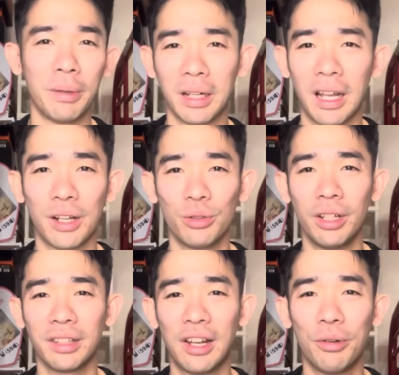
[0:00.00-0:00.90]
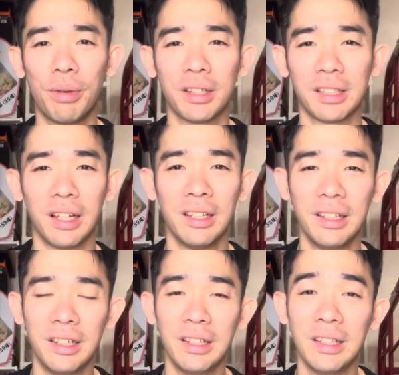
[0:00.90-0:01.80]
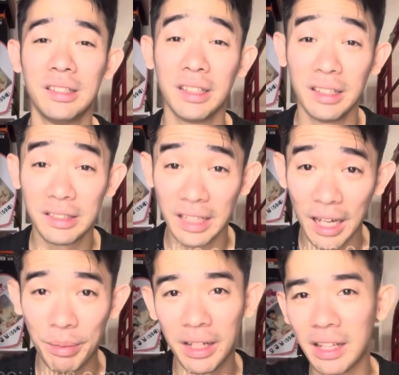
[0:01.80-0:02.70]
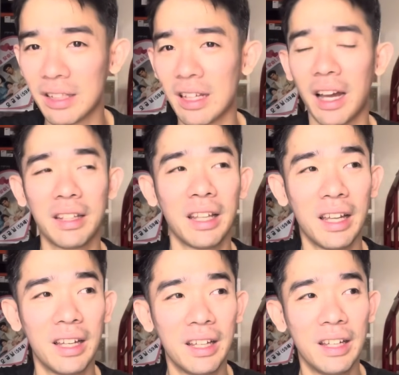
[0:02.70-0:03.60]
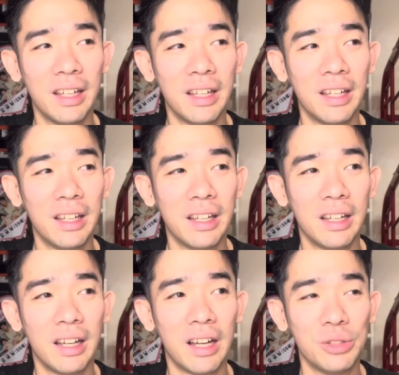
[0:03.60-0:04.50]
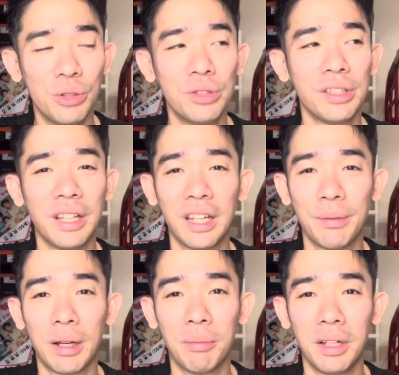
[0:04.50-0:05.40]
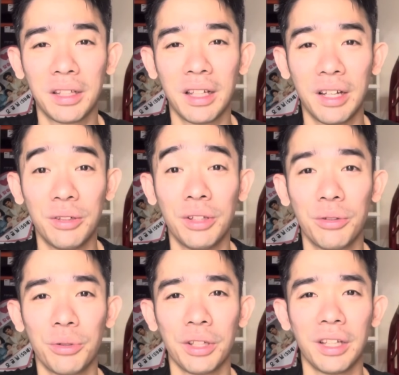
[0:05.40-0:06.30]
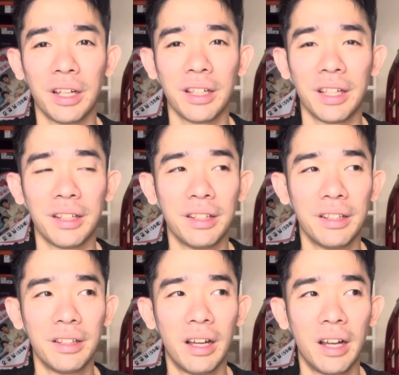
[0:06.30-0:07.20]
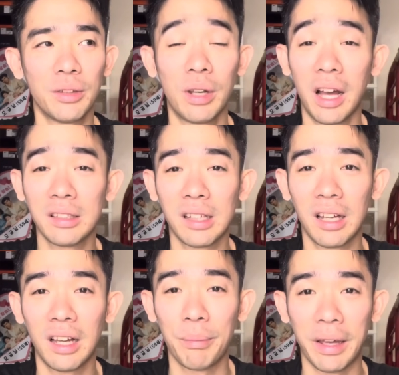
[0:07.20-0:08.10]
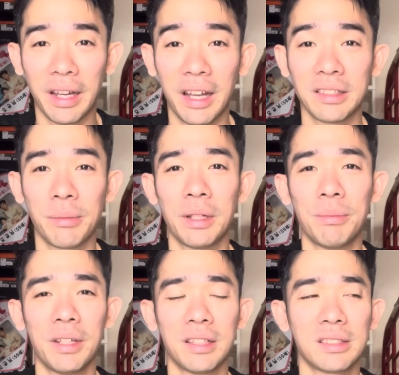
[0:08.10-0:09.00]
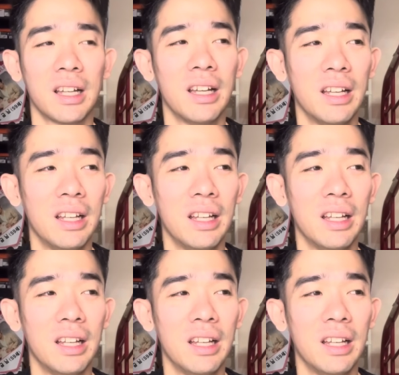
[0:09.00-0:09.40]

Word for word: Pinaglalaro lang nila ako mag-isa. Si- sinabi na nila sa akin na, ah, Julius, hindi ka babalik ng, ano, ng Korea, ganyan. At wala ka sa Amerika, nasa Pilipinas ka.